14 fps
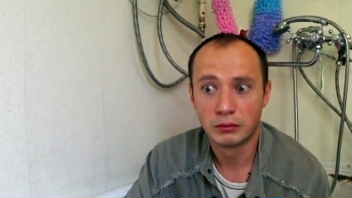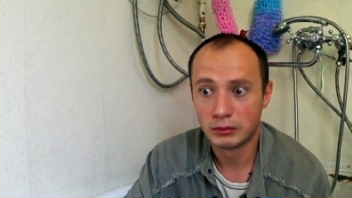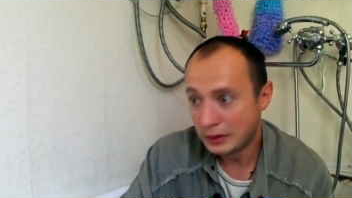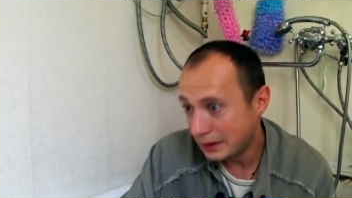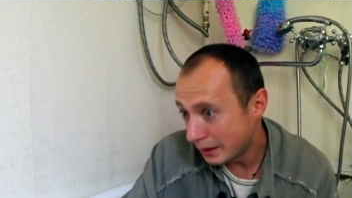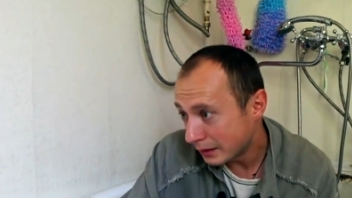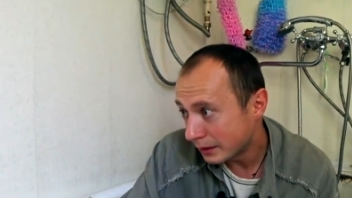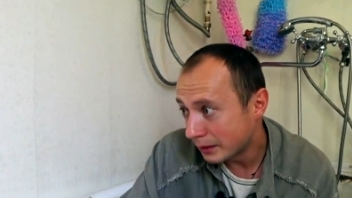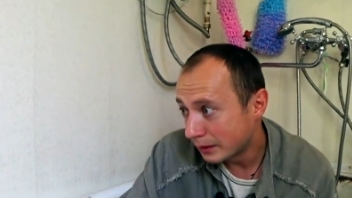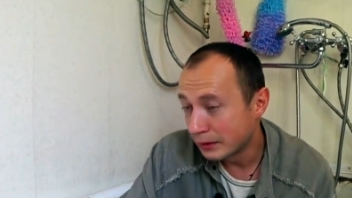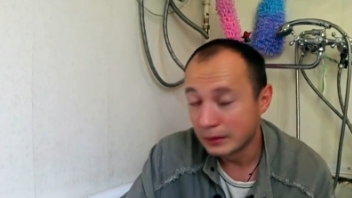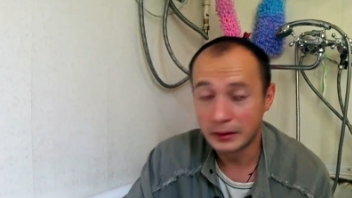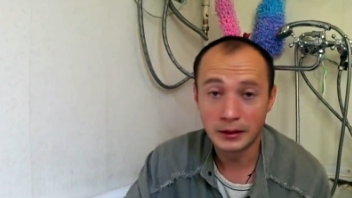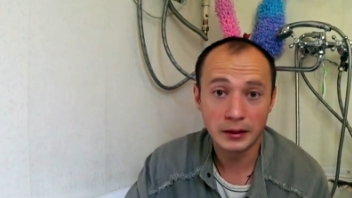Нет,
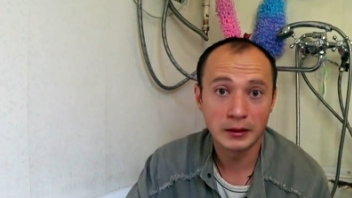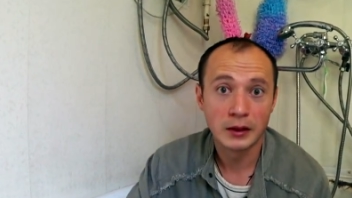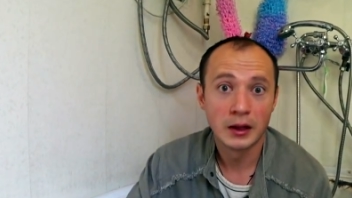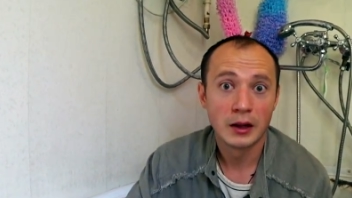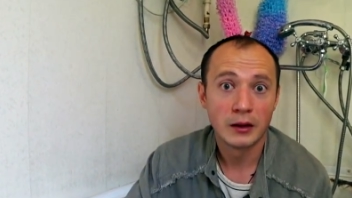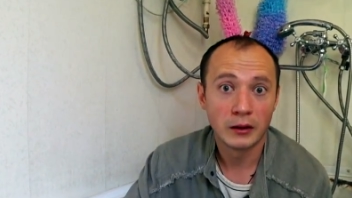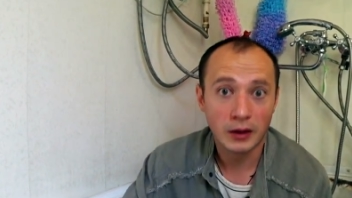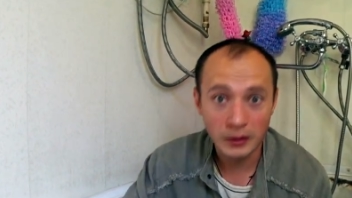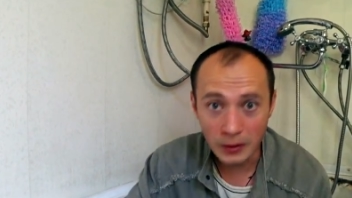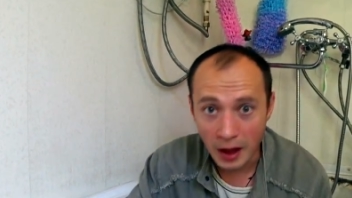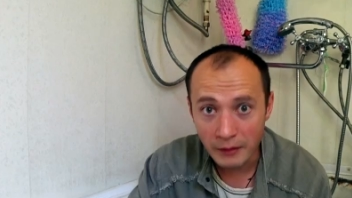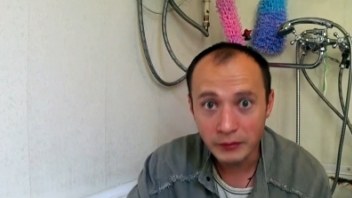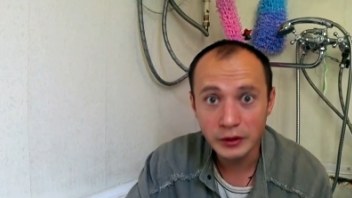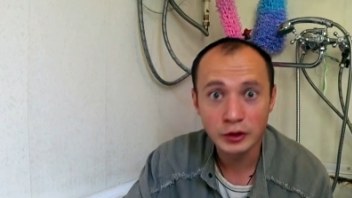нет.
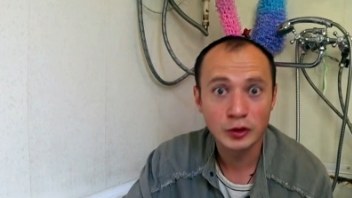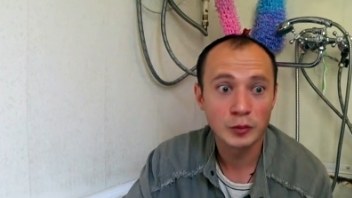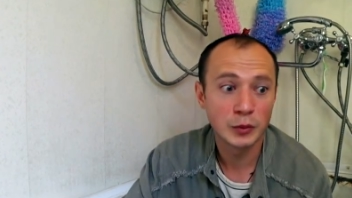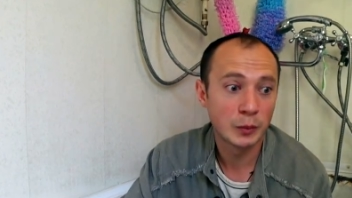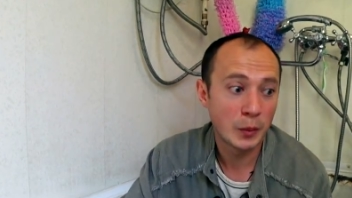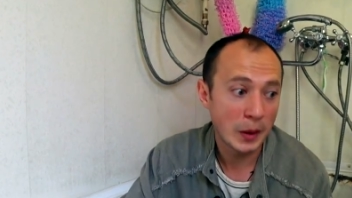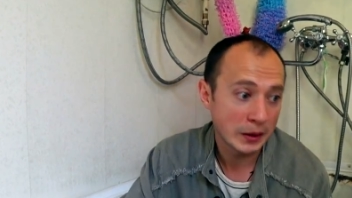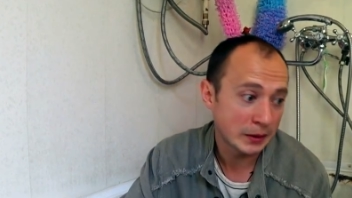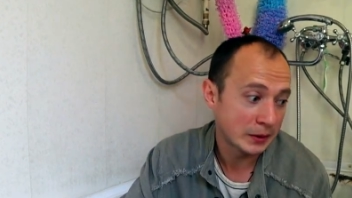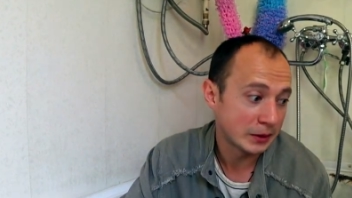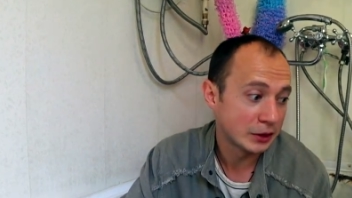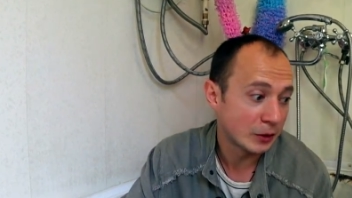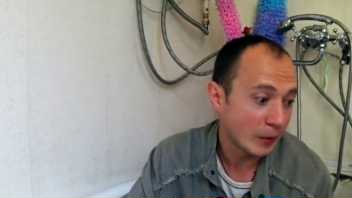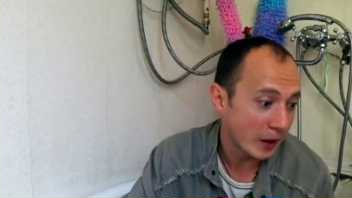Главное, чтобы
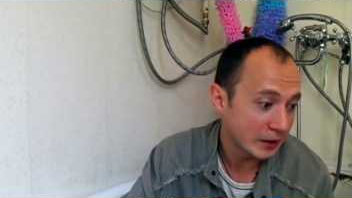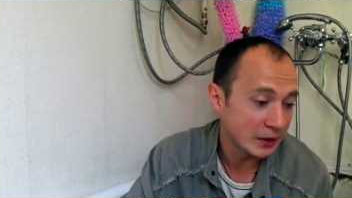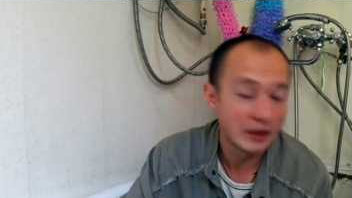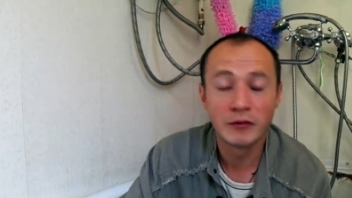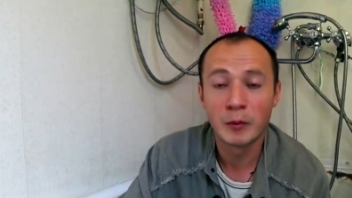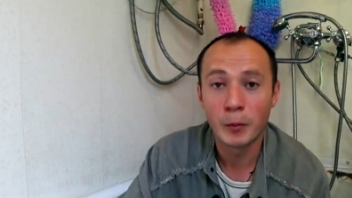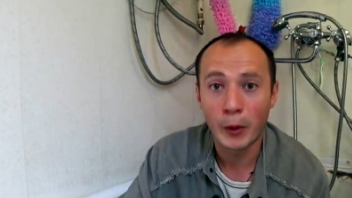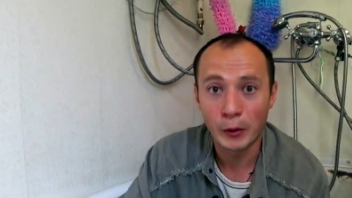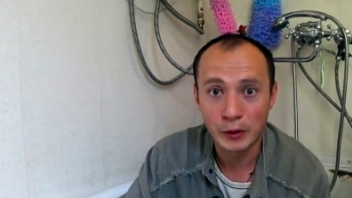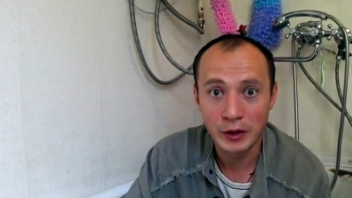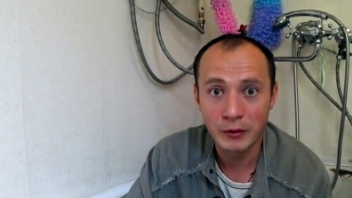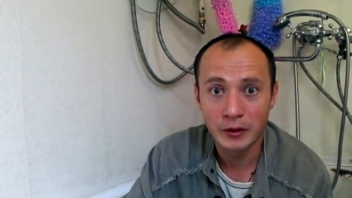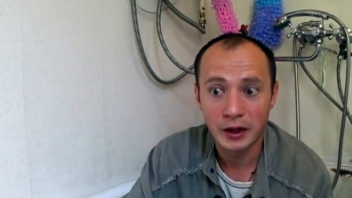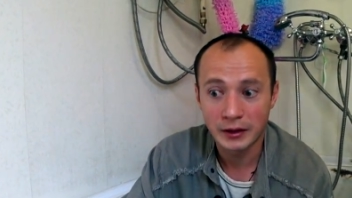барсик желательно
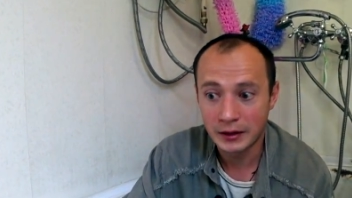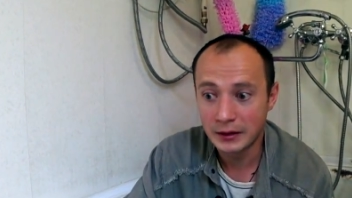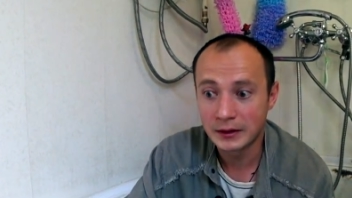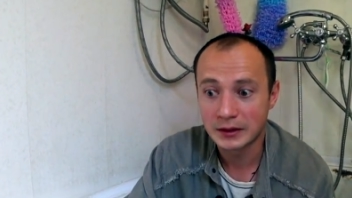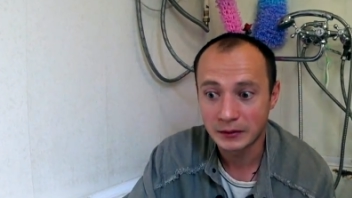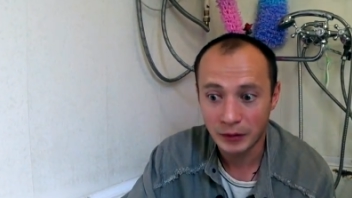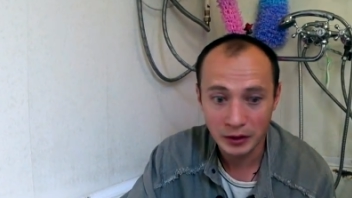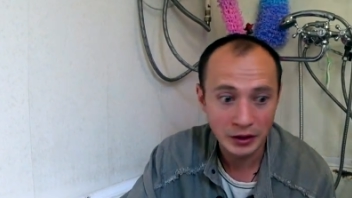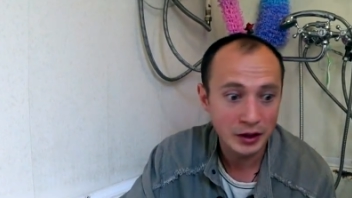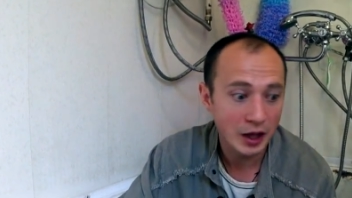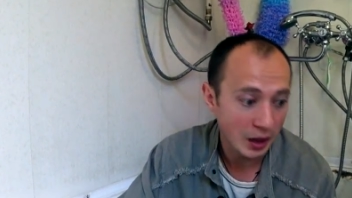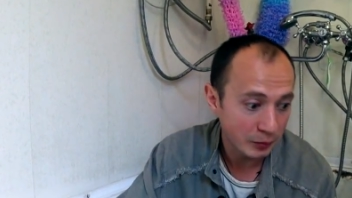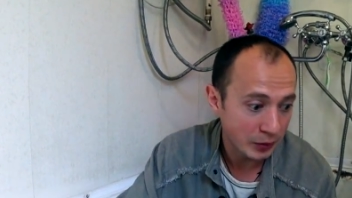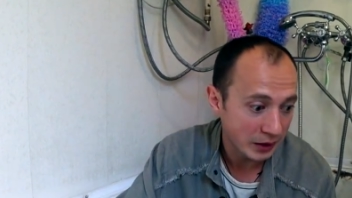выполнял какие-то
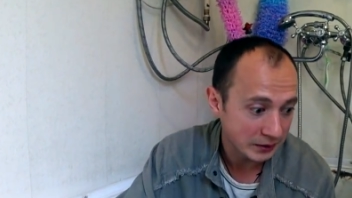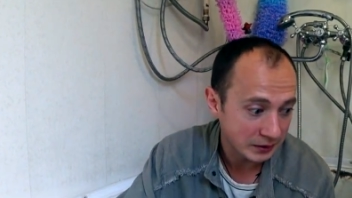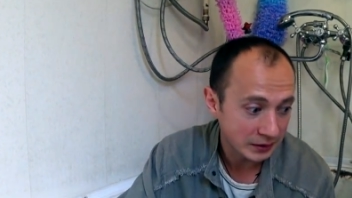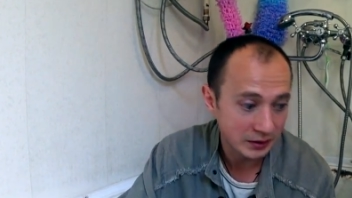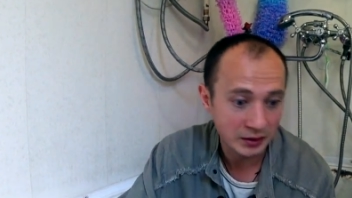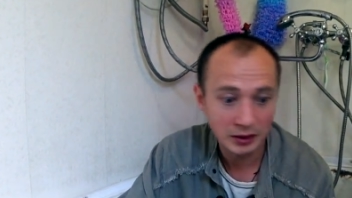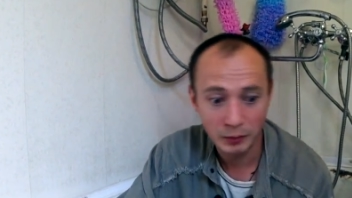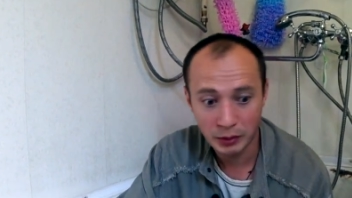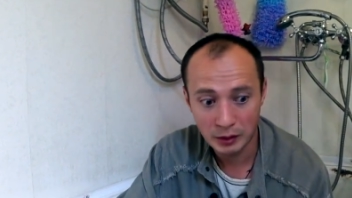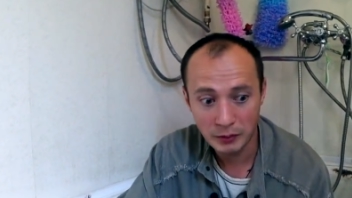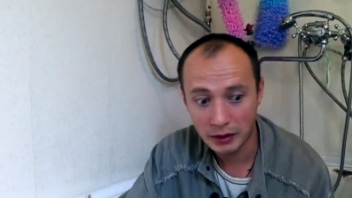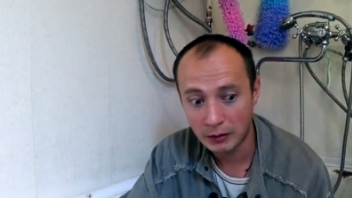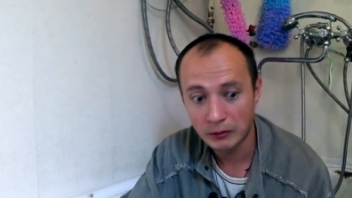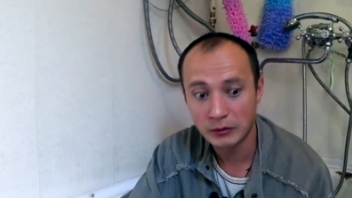свои обязанности.
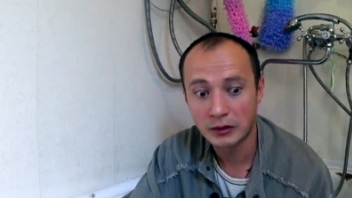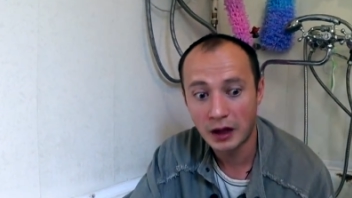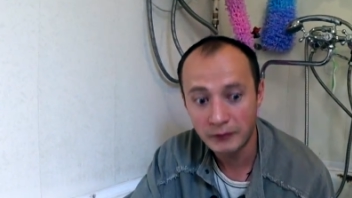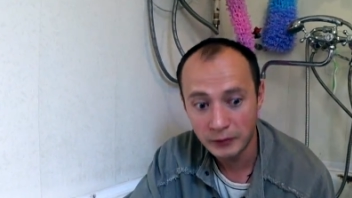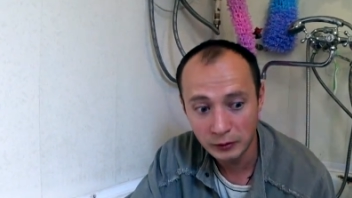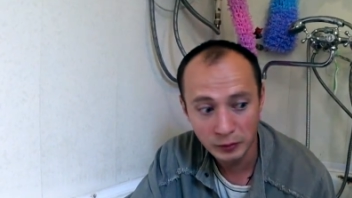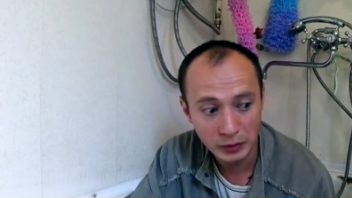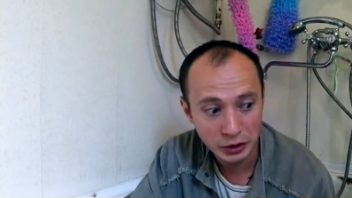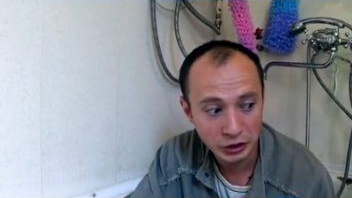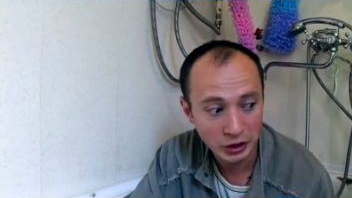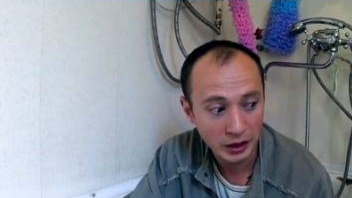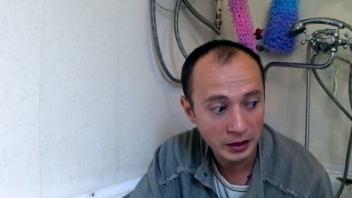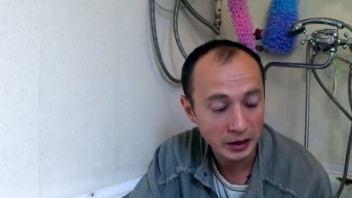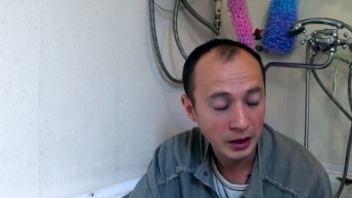Например, ловил
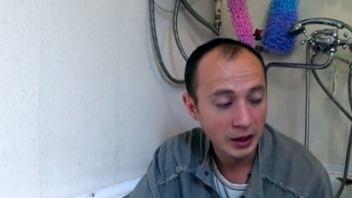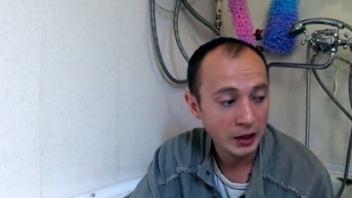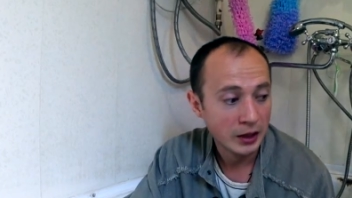мышей,